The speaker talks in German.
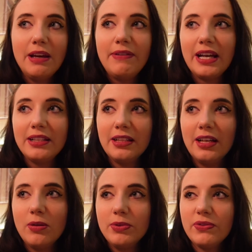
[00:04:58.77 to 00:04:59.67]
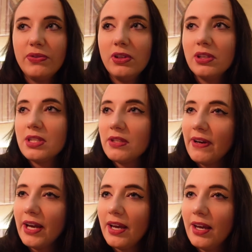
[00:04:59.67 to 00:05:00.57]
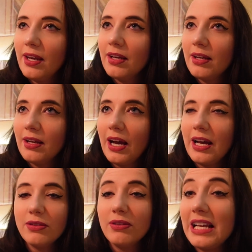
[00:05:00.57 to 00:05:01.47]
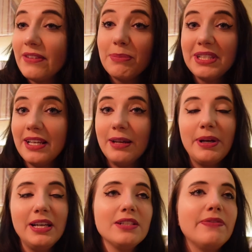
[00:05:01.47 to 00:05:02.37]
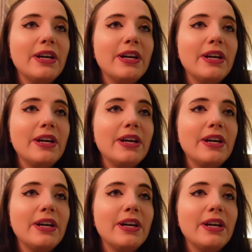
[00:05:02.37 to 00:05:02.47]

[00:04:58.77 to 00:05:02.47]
Wir hatten, glaube ich, vor zwei, also als wir ein bisschen in Paris